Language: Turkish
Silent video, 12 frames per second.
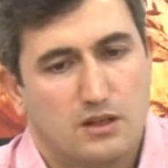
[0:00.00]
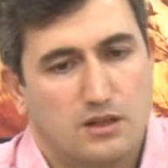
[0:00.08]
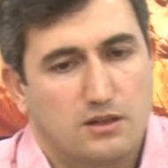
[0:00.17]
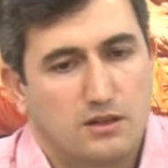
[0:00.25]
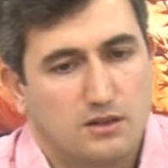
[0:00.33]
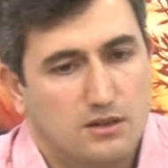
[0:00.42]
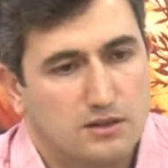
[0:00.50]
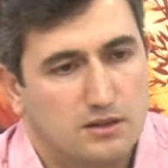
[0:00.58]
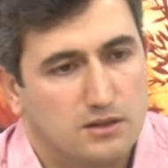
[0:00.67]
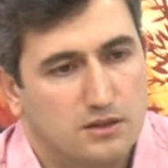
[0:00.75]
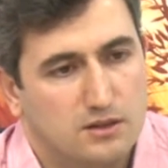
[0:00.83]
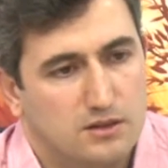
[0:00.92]

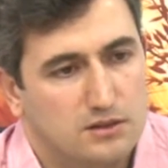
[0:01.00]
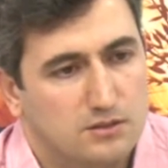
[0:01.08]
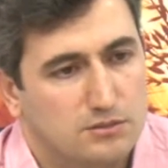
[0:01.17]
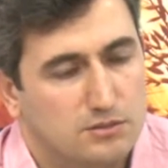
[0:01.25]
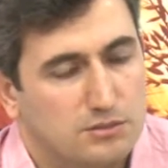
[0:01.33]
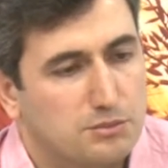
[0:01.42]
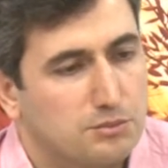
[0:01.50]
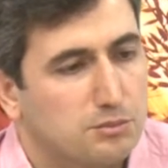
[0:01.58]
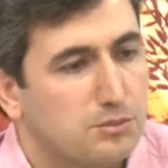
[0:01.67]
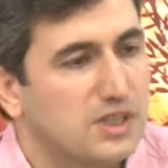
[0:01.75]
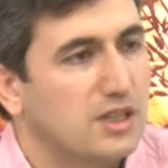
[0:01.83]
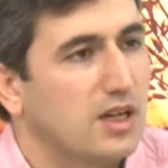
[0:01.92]
Ee,
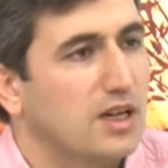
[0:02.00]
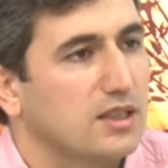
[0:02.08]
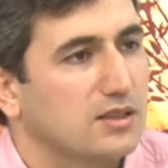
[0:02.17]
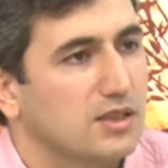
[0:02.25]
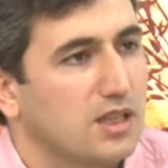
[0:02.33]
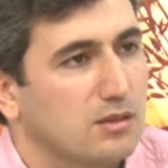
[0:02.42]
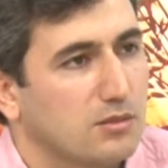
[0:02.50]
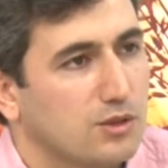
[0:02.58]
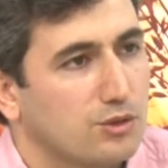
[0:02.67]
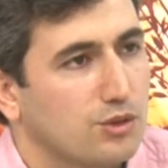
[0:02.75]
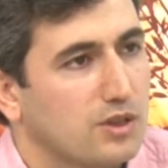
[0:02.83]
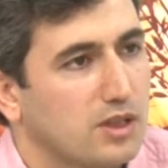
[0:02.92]
bir ayeti kerime
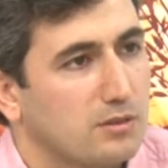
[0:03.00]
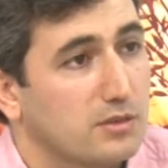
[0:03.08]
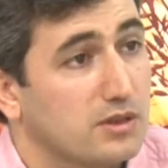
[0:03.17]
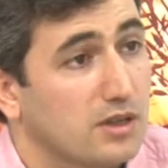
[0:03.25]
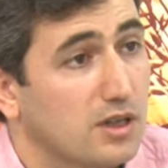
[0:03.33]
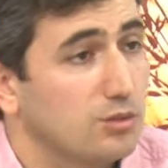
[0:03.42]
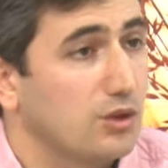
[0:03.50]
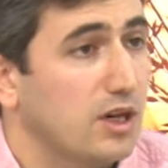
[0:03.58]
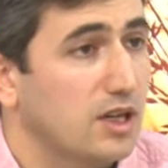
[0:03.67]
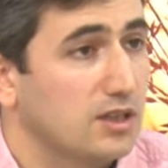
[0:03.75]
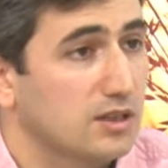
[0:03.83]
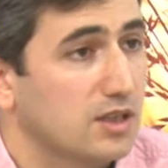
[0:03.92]
söyler mesela. Bu
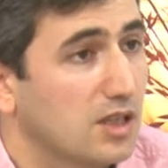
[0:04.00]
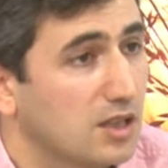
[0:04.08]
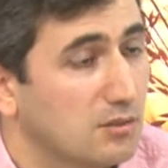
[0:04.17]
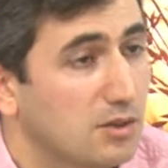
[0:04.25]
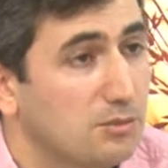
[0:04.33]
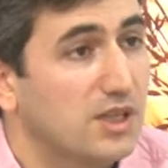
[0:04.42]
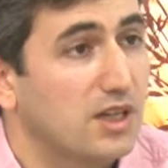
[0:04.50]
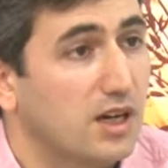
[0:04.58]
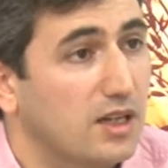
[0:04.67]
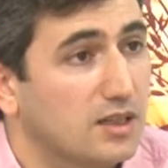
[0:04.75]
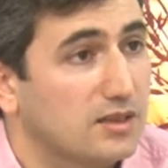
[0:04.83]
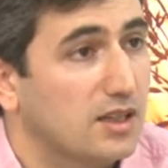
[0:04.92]
ayeti kerime bin
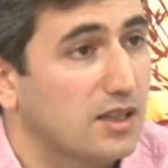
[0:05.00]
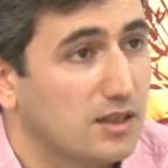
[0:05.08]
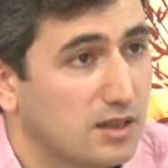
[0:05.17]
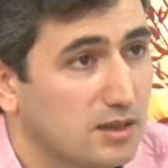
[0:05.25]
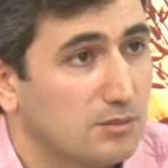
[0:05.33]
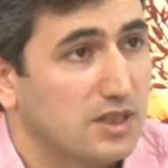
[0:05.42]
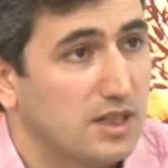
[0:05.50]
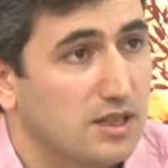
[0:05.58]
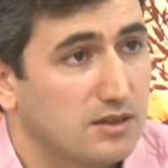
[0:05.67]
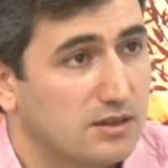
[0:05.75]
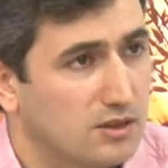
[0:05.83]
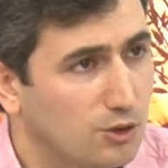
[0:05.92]
ayete
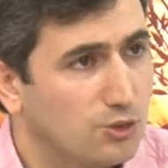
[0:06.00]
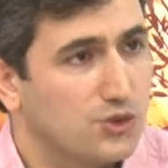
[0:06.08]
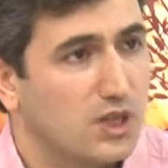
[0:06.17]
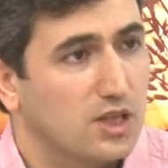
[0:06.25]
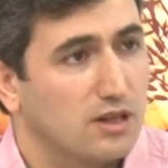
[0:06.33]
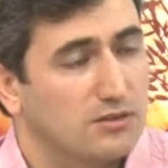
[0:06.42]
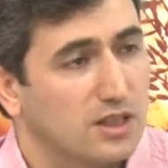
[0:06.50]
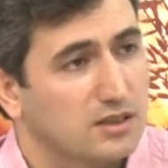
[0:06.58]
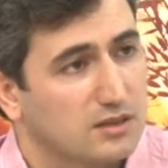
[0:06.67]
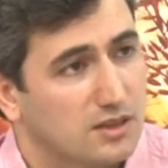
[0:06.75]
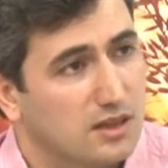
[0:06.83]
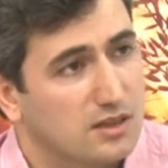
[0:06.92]
bedeldir diye önceki hafta
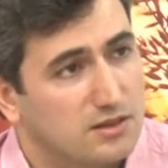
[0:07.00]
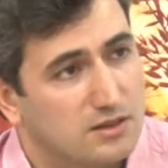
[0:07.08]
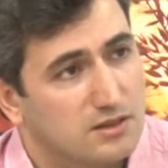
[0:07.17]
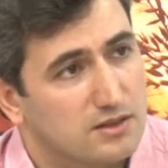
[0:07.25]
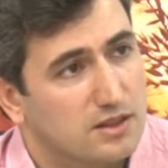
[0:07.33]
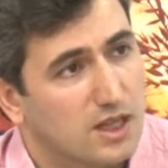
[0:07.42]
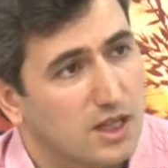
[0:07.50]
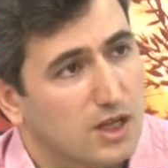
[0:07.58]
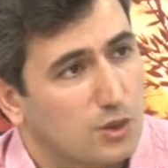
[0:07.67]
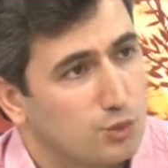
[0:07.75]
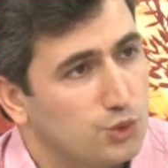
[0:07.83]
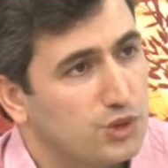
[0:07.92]
hatırlarsanız
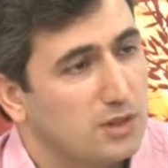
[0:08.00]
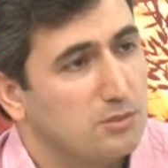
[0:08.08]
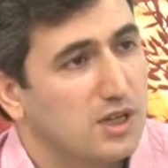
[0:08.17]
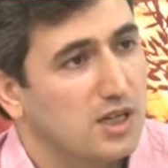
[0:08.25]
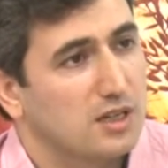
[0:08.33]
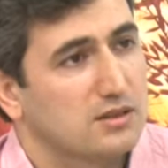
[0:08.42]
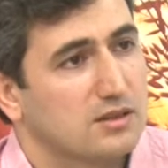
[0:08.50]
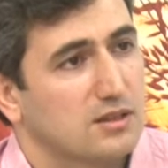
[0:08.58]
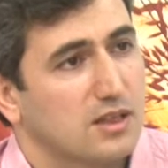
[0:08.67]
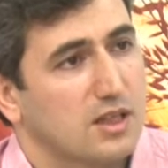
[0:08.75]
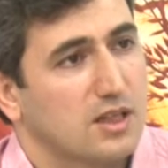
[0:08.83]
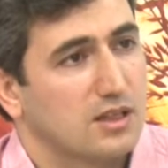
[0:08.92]
müsebbihat
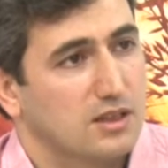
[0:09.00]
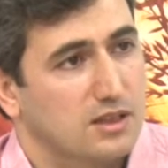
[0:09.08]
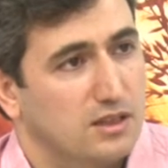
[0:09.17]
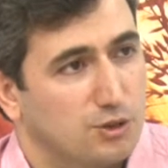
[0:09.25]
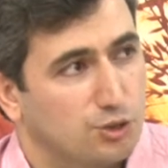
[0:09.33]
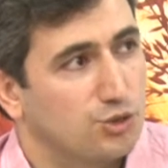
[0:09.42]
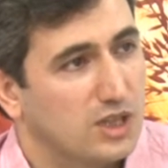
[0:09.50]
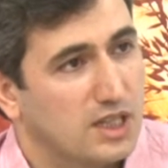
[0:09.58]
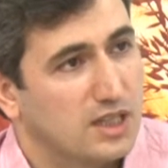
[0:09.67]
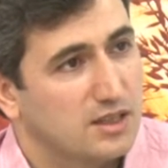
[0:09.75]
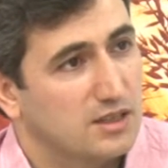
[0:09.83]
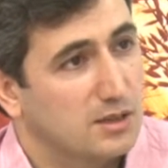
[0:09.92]
e,
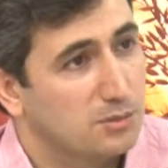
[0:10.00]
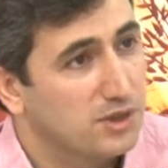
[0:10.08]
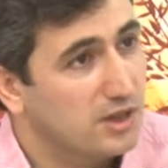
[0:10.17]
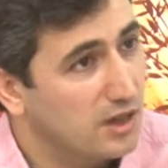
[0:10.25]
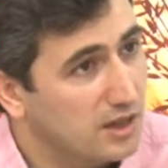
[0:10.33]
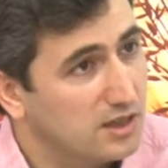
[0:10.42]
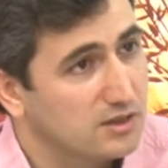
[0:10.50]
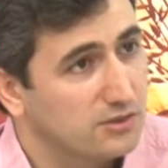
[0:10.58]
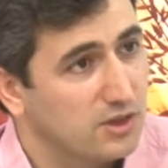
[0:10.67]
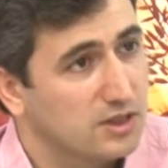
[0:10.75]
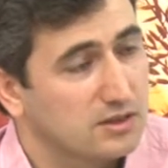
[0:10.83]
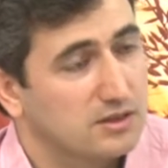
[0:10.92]
surelerinde bir ayet
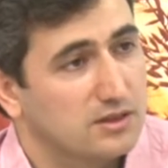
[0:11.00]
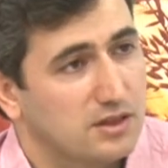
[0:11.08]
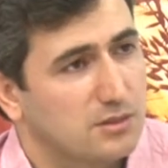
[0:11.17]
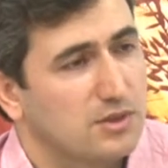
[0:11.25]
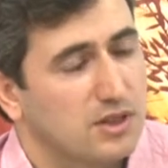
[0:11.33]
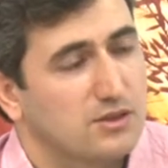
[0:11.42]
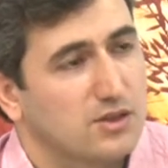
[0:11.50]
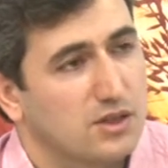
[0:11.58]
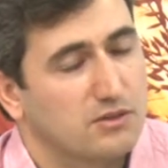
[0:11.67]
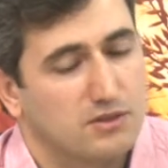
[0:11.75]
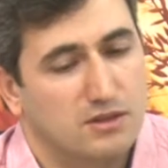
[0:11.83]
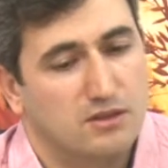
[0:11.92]
vardır diye bir hadis-i
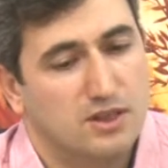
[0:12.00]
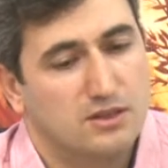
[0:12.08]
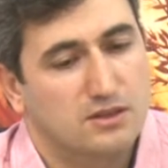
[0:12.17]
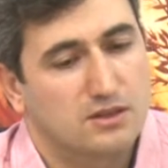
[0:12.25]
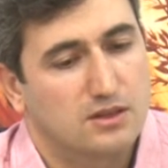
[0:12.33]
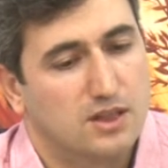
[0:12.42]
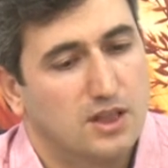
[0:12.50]
şerifte vardı.